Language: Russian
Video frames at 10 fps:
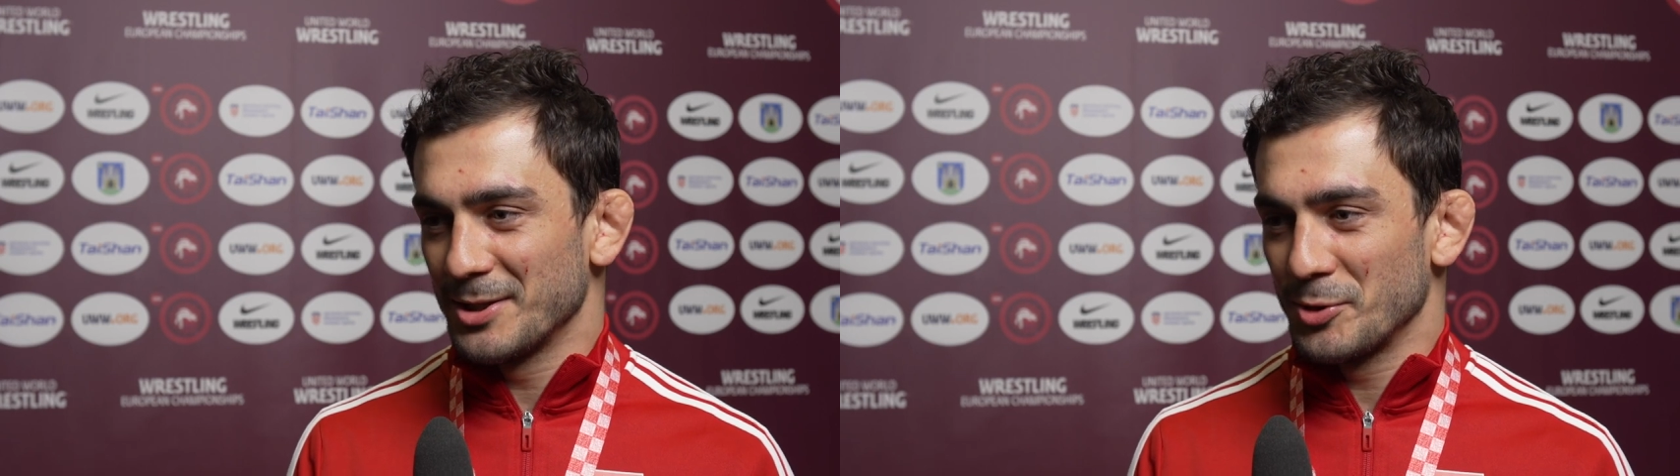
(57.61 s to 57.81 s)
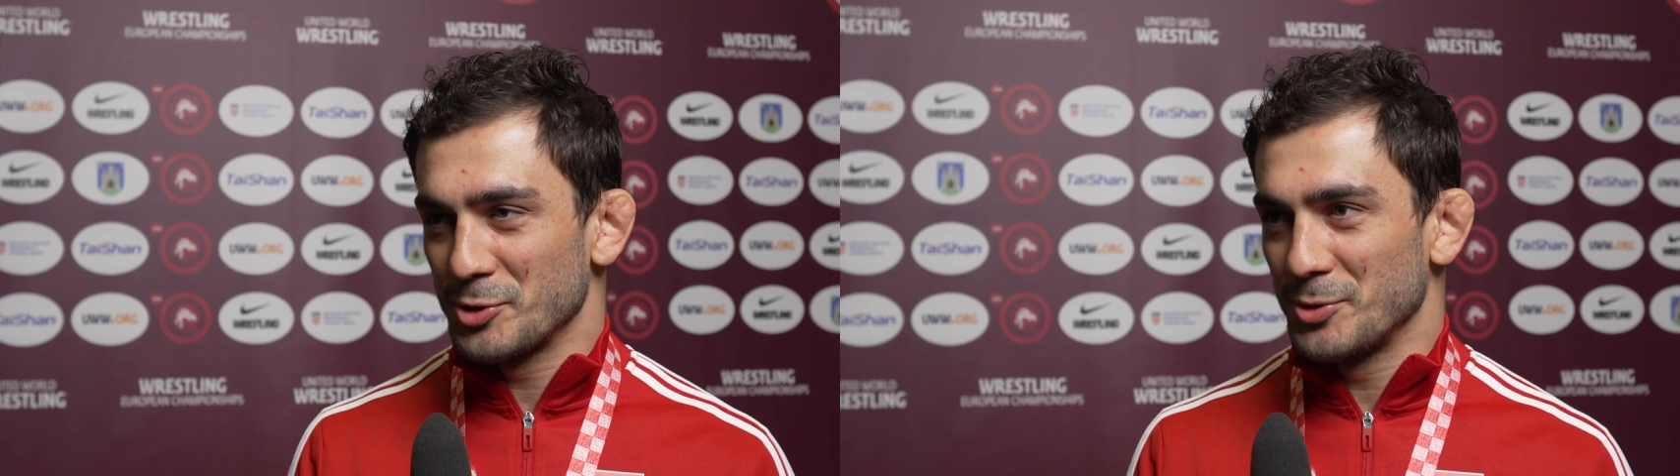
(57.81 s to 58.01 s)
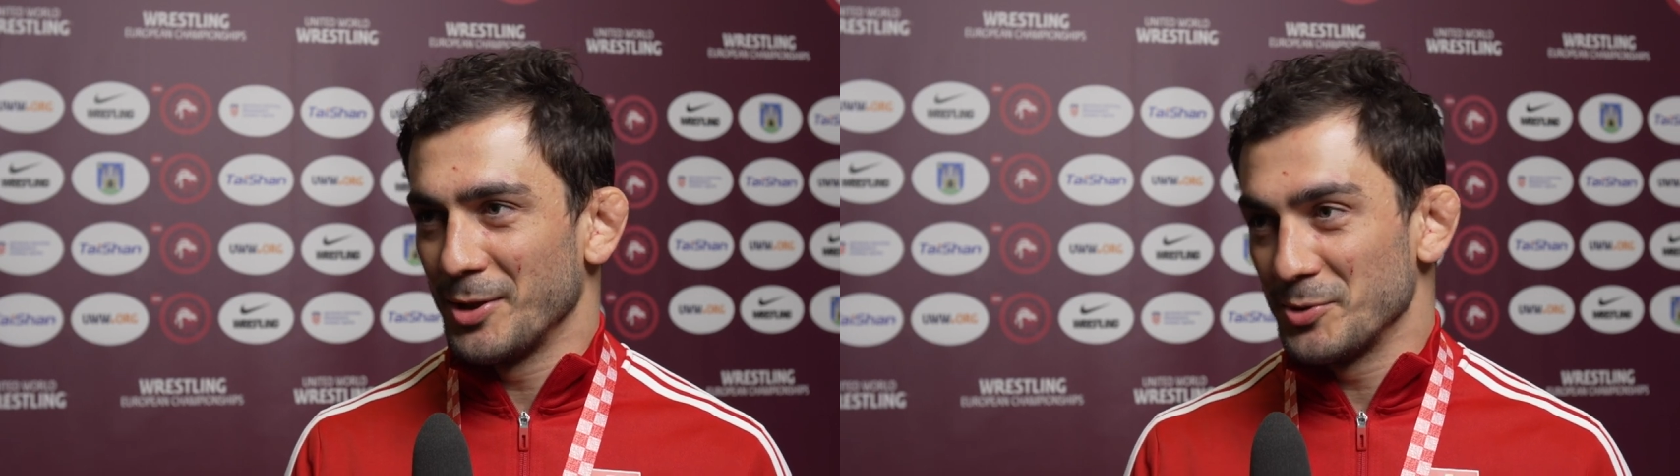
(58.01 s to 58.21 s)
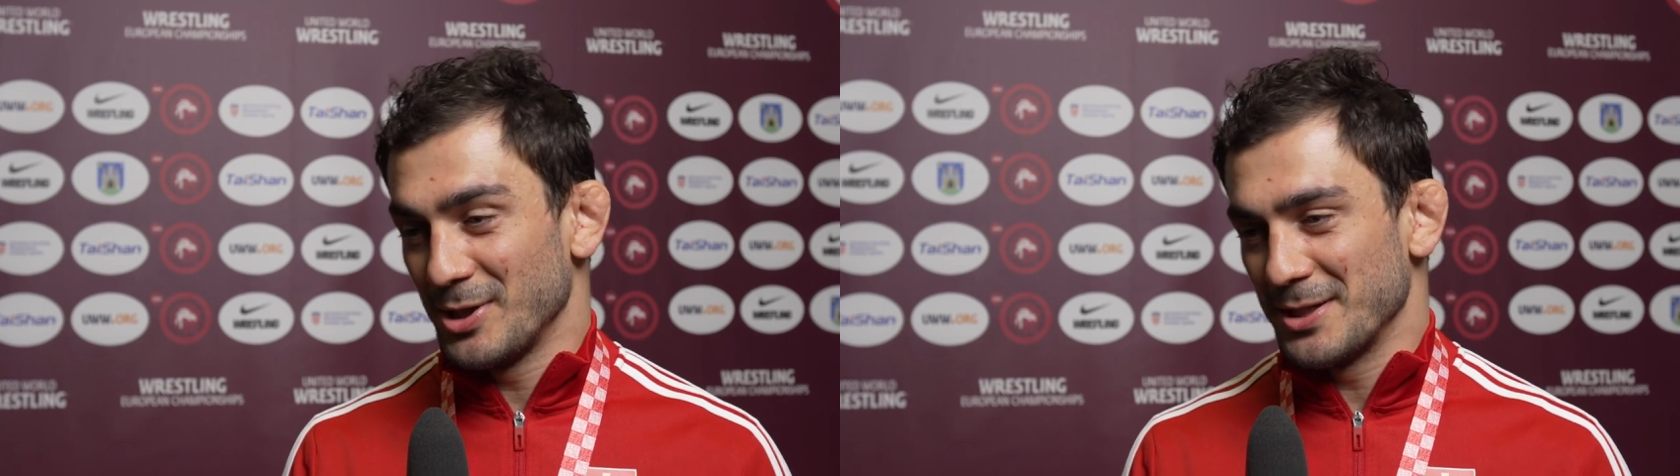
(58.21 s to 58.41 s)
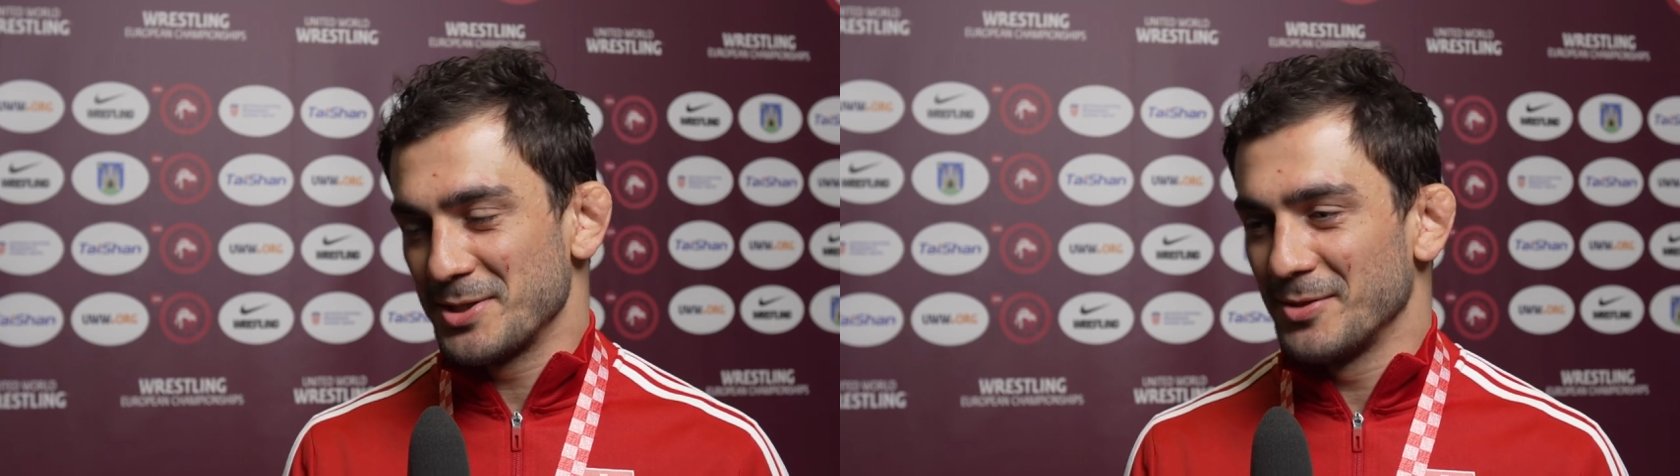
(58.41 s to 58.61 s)
за то, что я
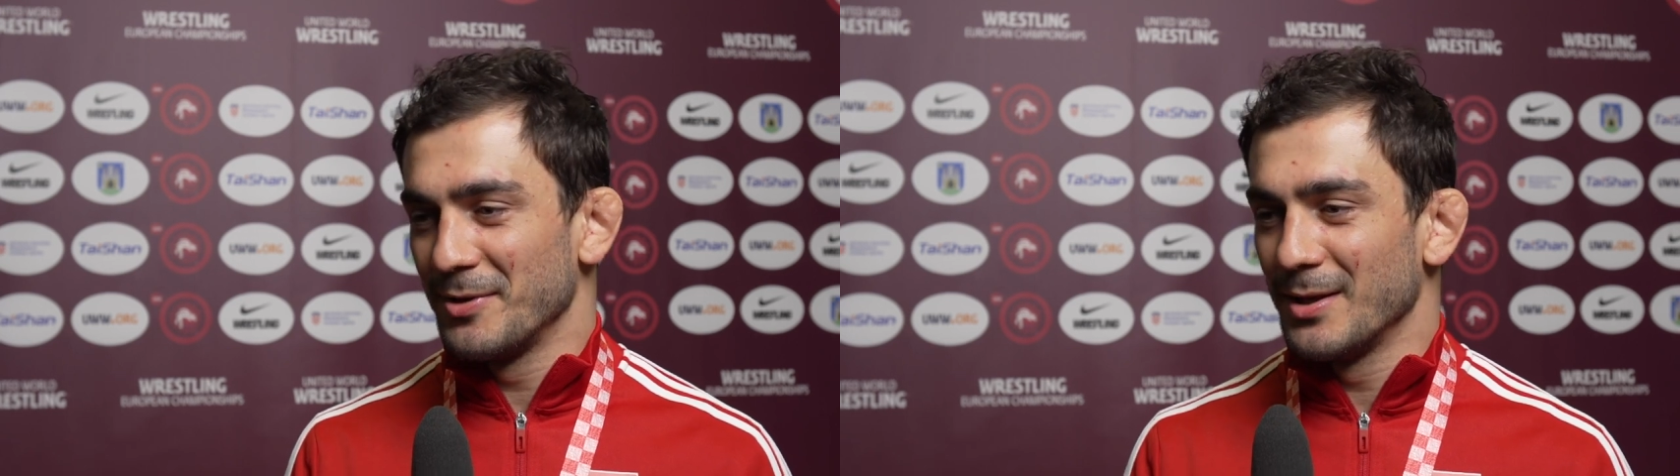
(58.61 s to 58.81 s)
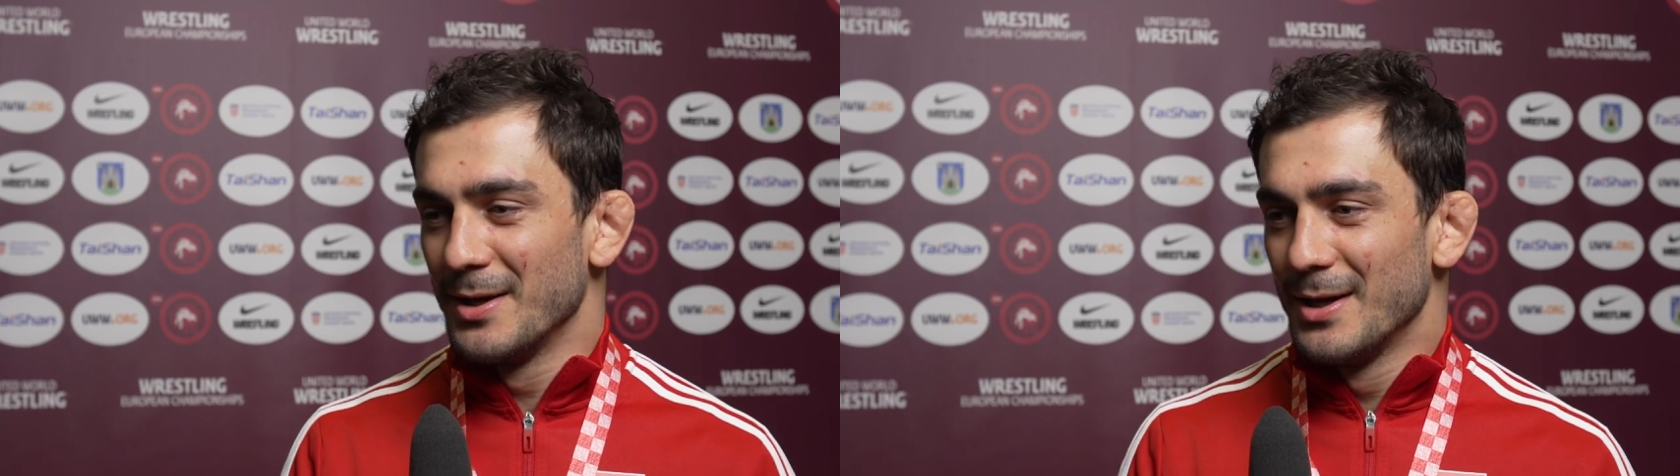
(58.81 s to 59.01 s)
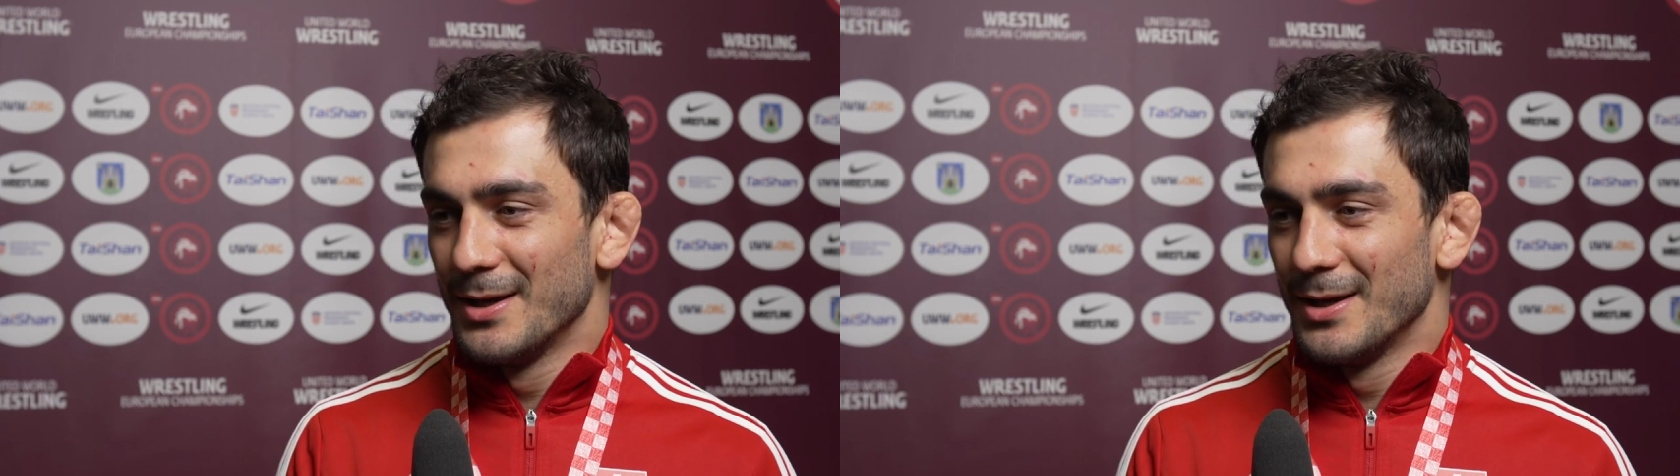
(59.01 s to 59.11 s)
участвовал.